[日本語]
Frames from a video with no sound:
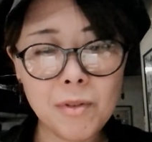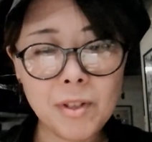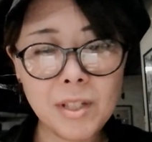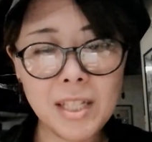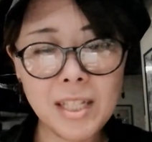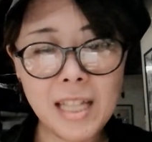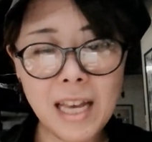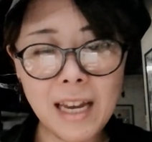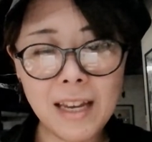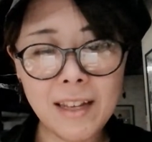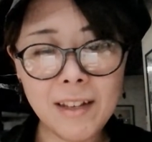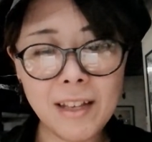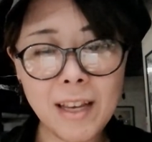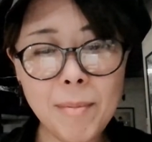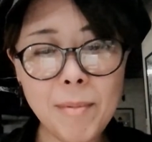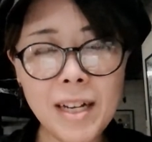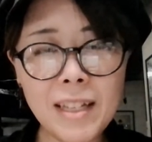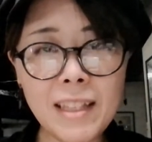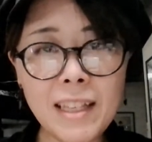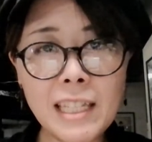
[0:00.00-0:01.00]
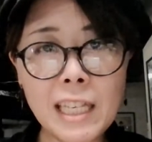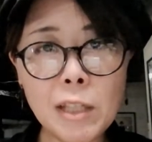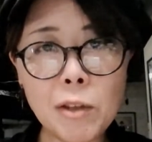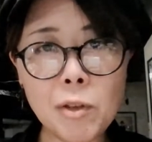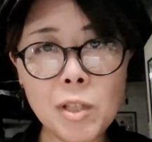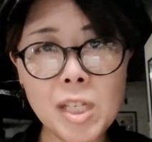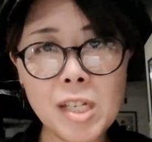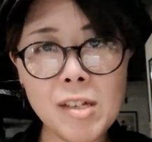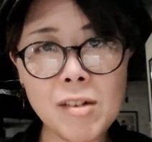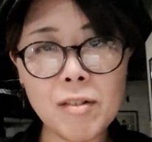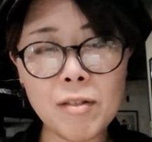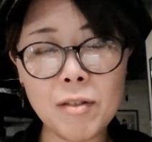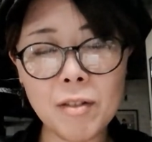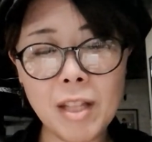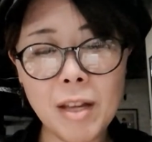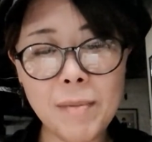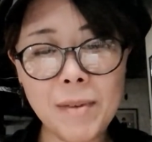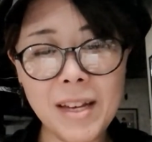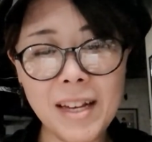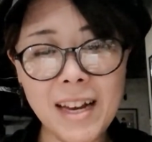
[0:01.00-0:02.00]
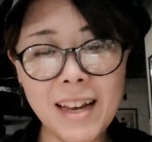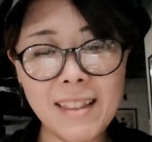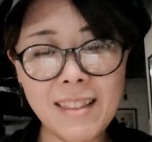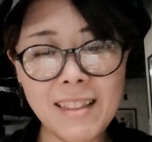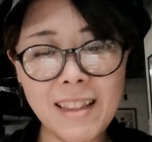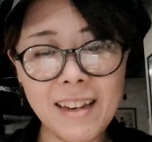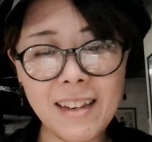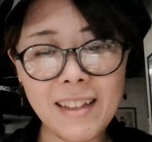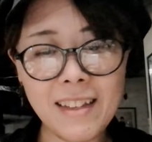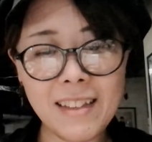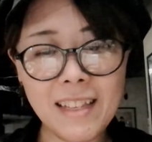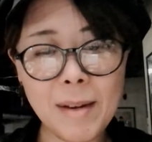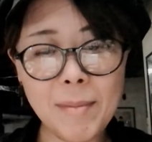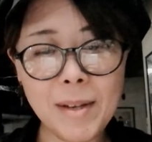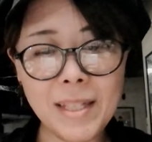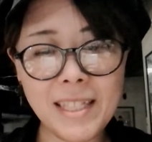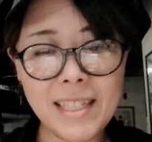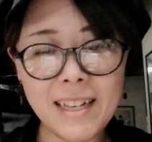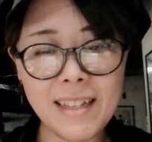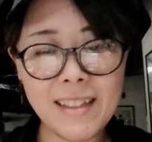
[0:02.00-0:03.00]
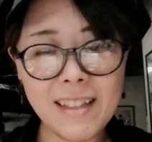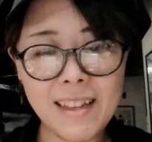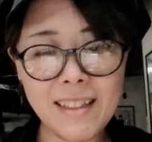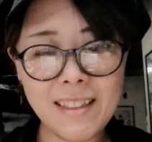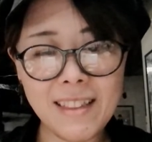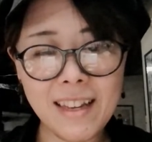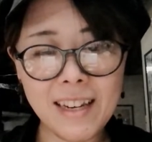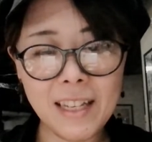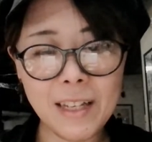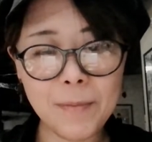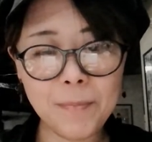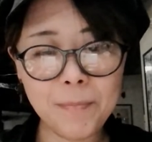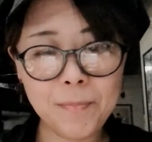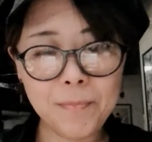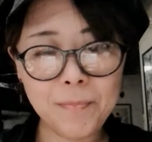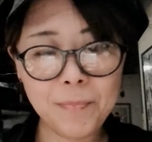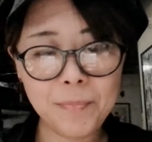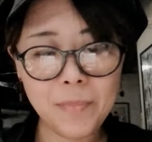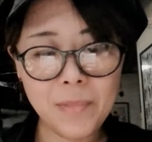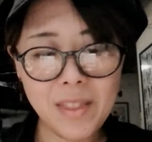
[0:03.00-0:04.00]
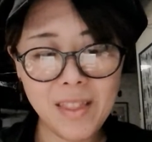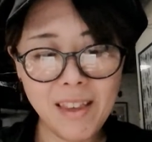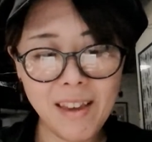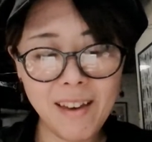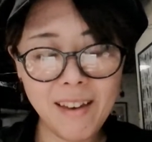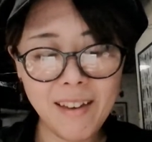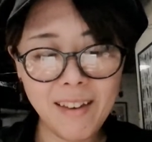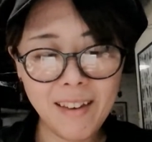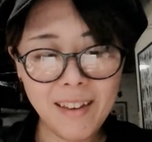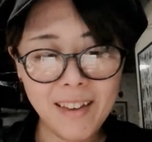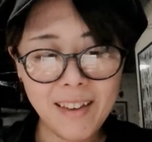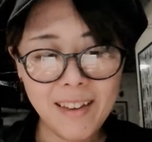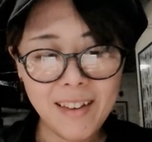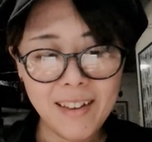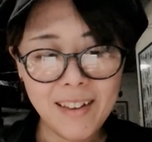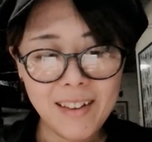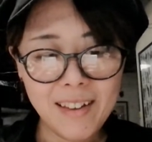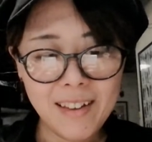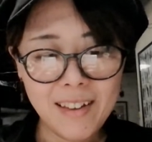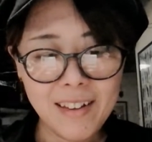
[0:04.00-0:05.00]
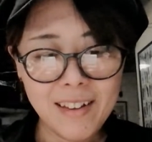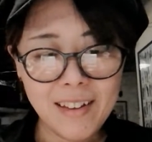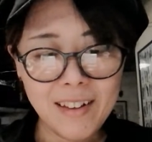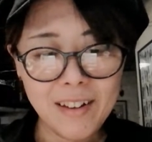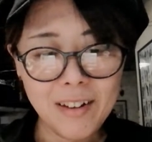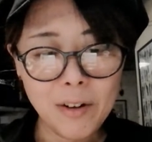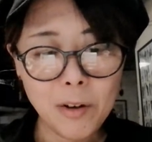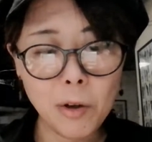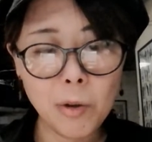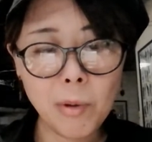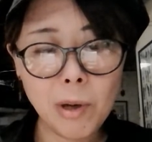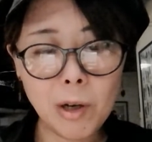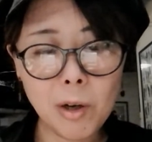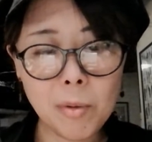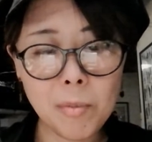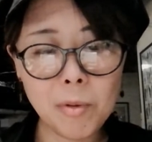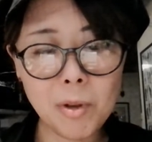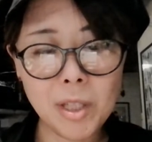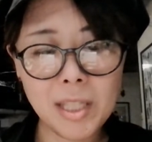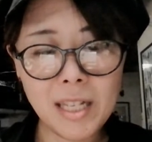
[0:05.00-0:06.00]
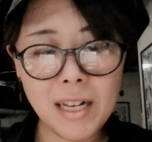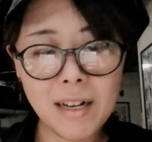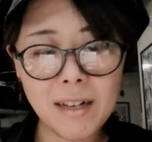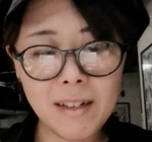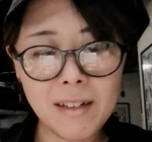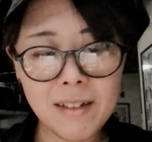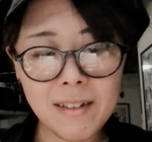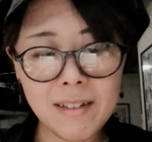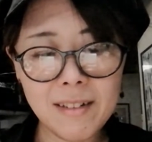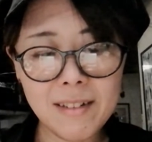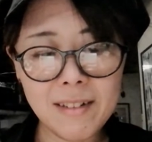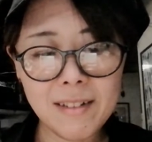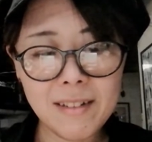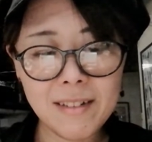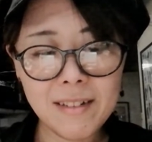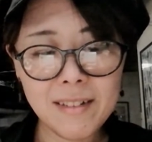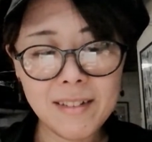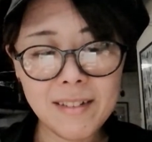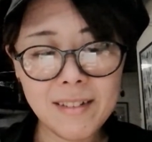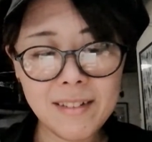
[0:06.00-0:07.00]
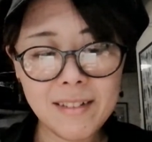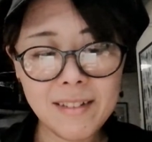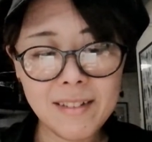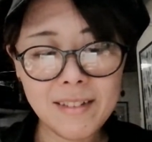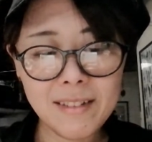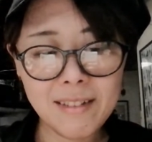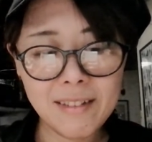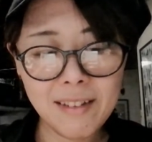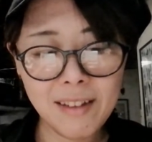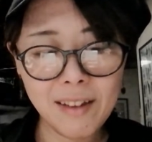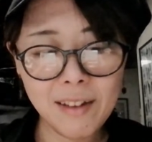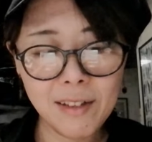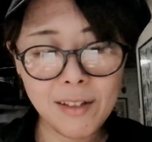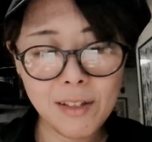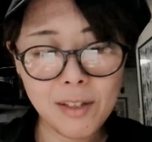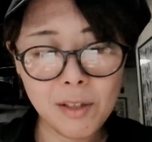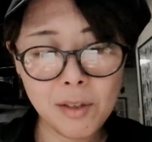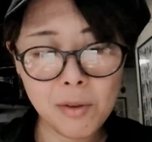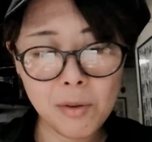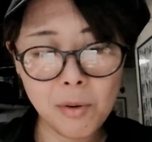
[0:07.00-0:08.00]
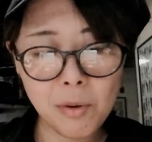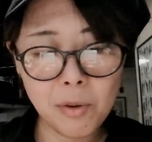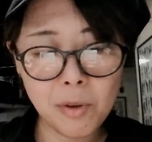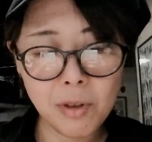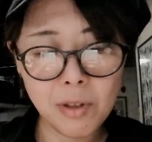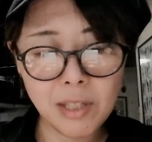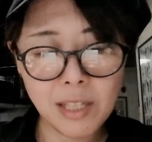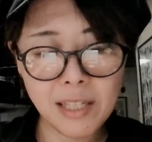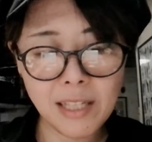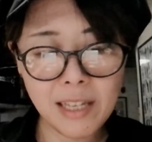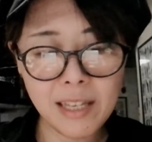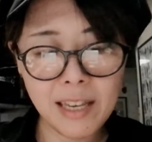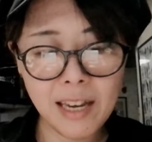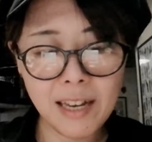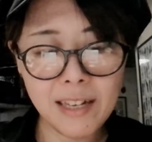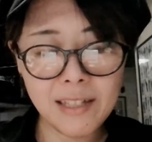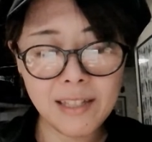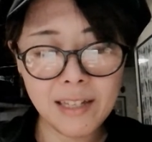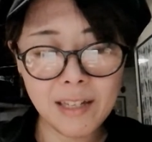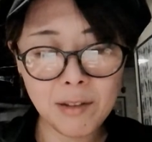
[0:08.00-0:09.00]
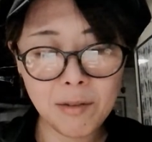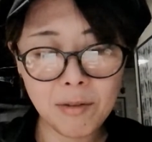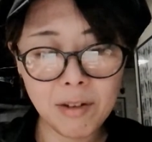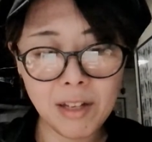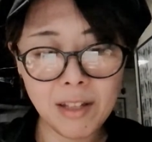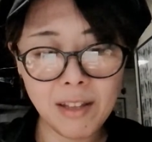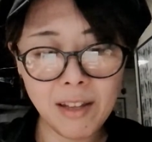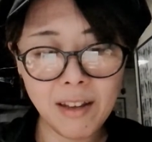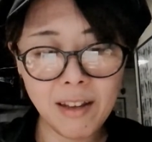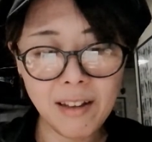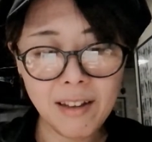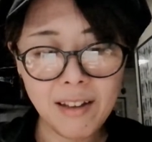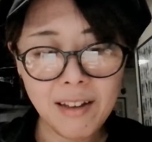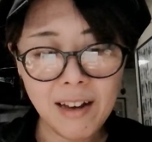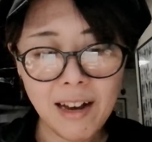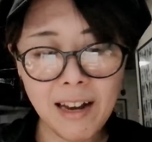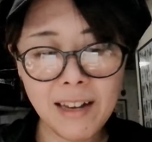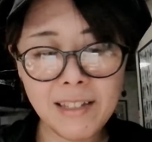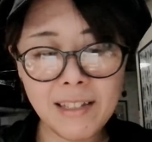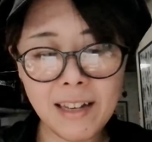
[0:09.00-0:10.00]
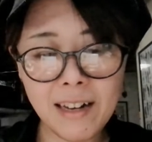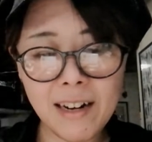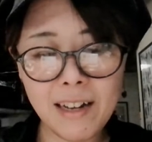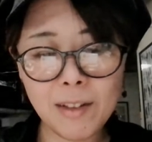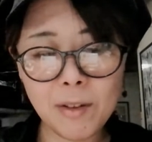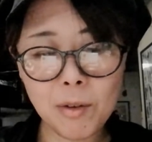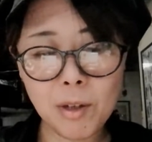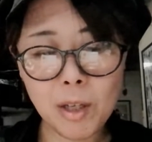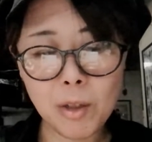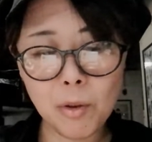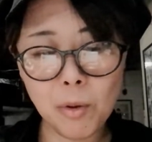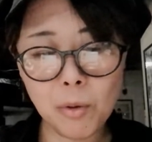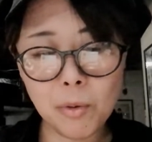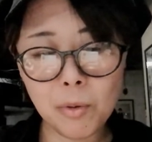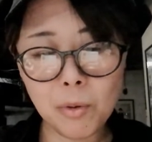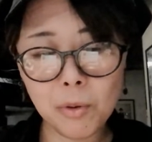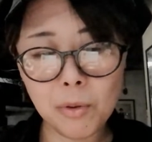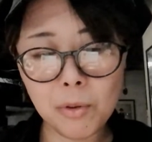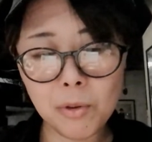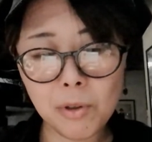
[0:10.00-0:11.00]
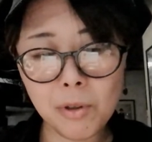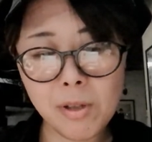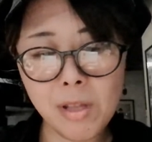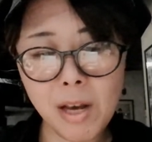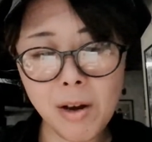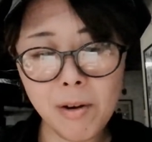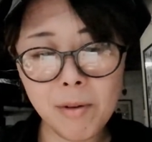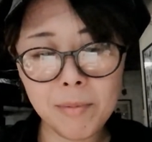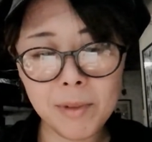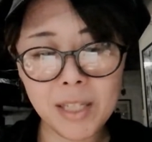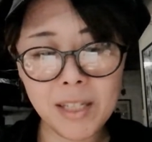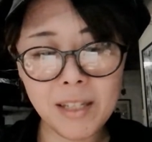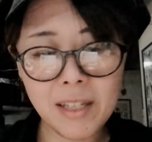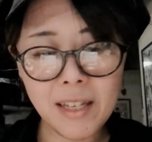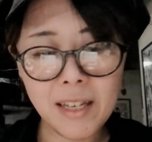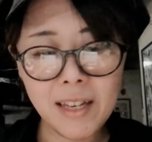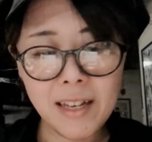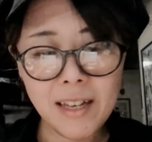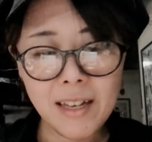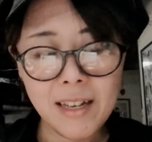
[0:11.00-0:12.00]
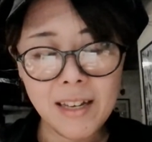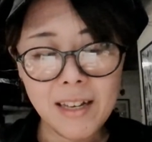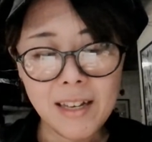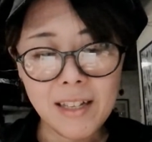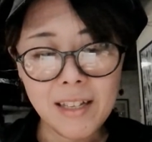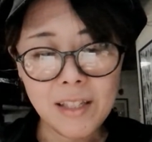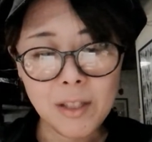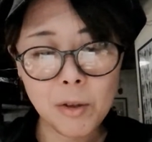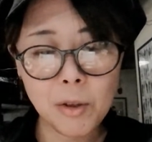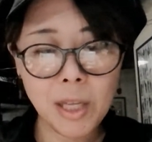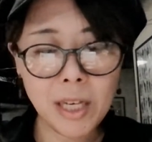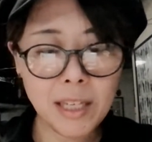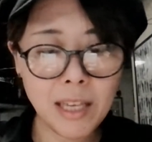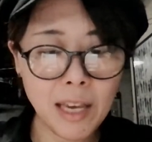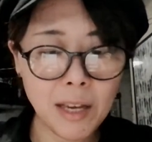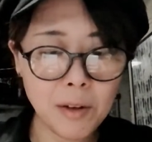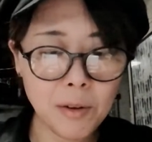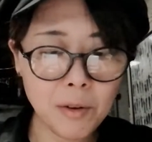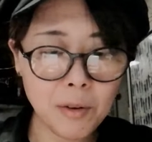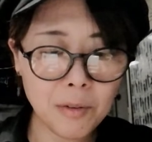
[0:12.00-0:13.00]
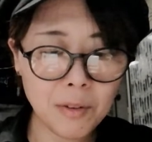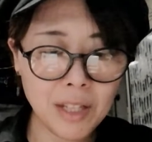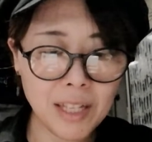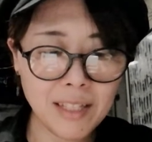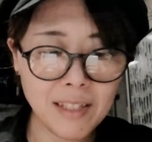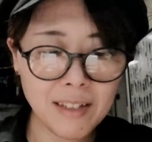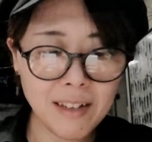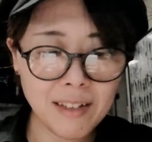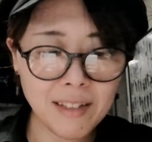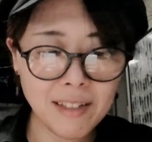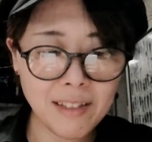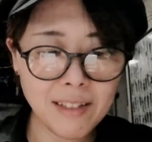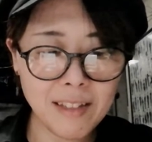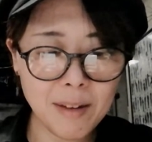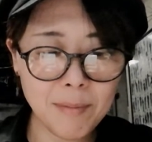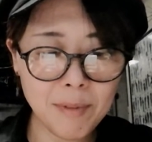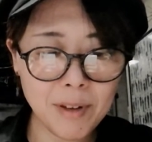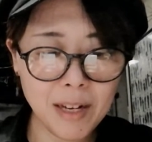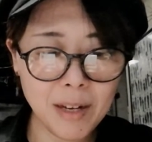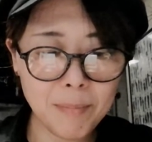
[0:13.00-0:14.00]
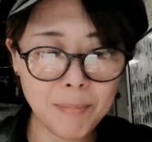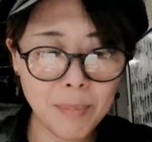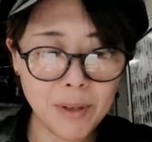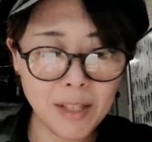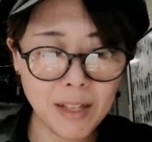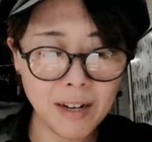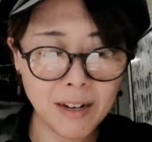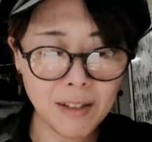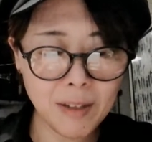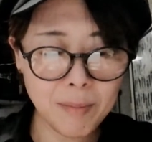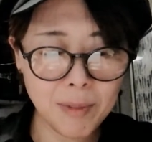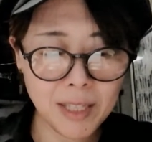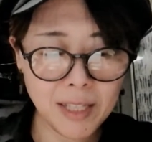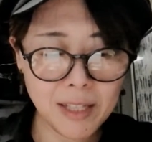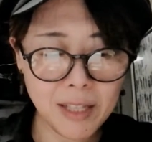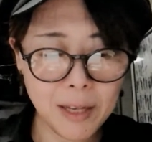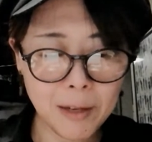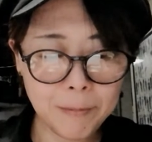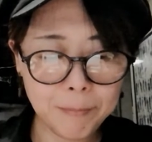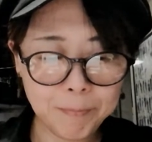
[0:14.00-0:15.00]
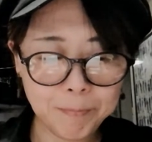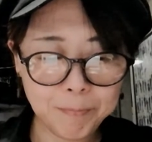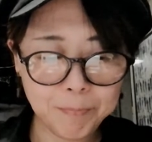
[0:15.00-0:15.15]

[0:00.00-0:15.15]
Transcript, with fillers: 時代、山形聡くんの名前があったり、山ちゃんだったり、ね、お岩小森さん、ね、すごい、佐々木愛ちゃんとかね、アイサランとかドンコル、砂輪向き、戸田健吾、懐かしい名前がいっぱい並んでますね。